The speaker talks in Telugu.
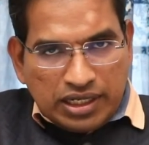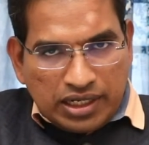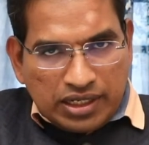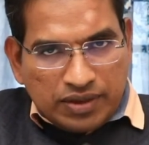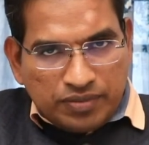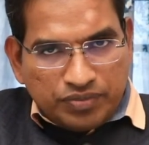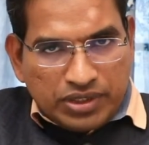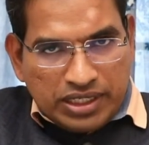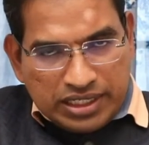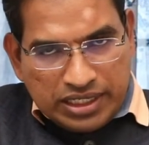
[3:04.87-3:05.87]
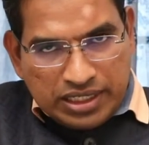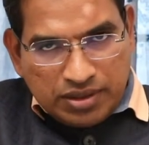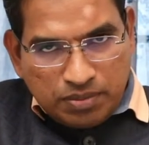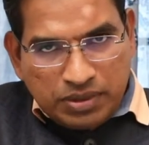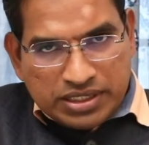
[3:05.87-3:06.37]
ఇట్లాగా లేదంటే ఇట్లా
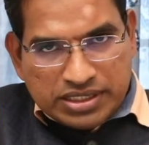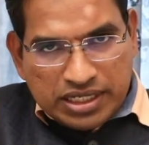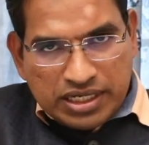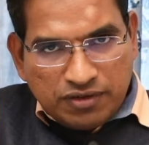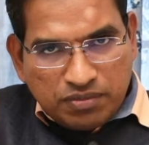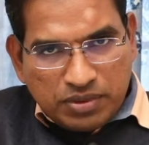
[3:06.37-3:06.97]
ప్రెస్ అండ్ లీవ్